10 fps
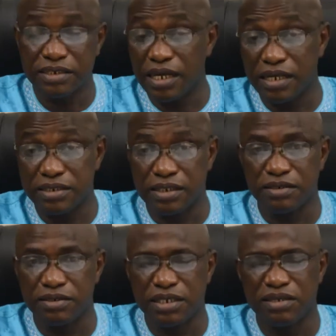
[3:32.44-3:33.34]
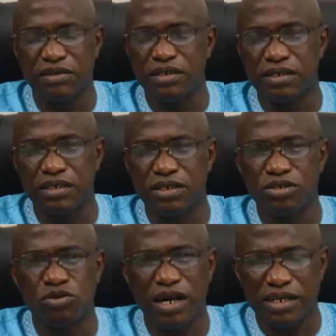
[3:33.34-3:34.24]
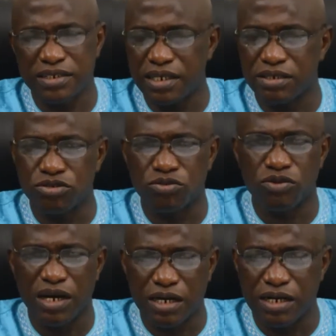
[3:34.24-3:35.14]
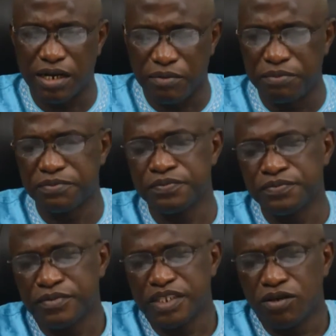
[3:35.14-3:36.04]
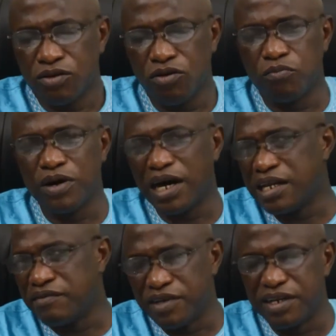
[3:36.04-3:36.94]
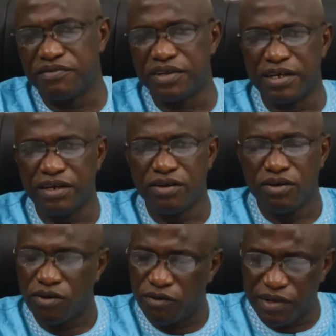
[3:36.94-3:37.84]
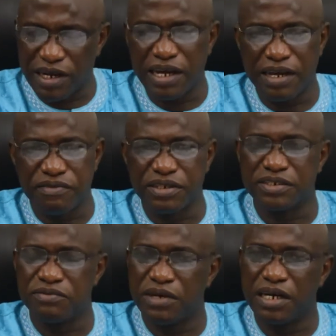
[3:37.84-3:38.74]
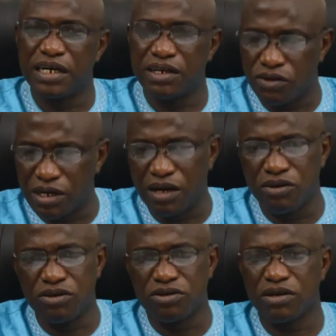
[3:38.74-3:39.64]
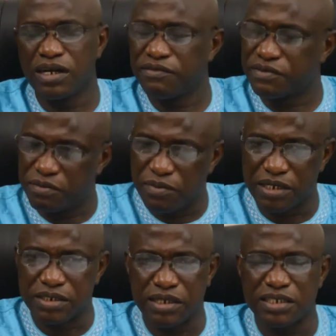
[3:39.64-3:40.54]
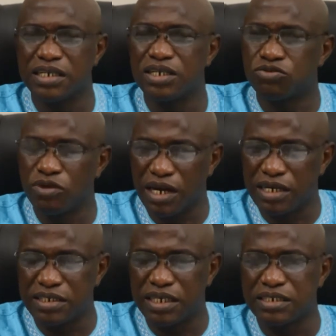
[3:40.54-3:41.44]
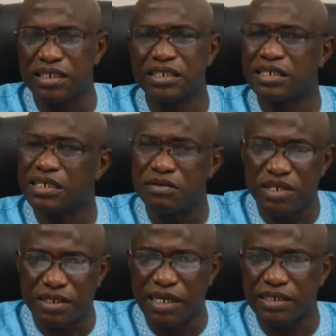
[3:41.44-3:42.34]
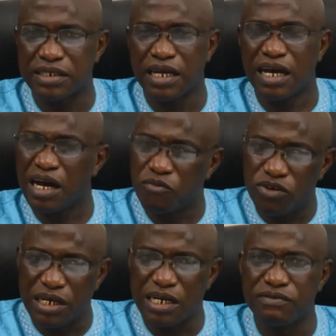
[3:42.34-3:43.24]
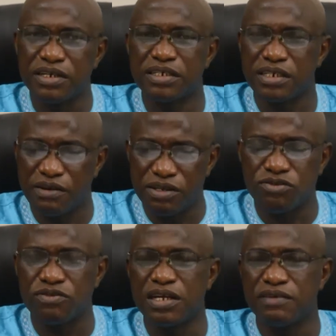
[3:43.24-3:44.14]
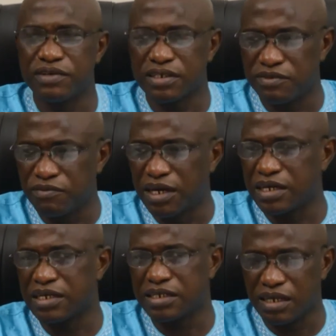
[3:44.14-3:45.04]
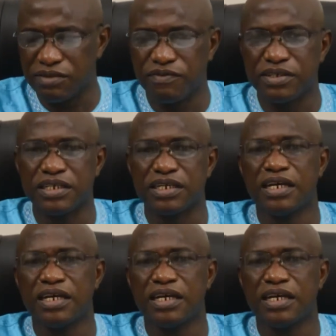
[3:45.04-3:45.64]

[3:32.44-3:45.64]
Ça, c'est l'histoire ancienne. Je crois que quand même, on peut aller vérifier. On verra effectivement qu'on a un autoclave qui marche. Ça, c'est l'histoire ancienne. C'était 2015. À mon arrivée, j'avais trouvé effectivement que les gens faisaient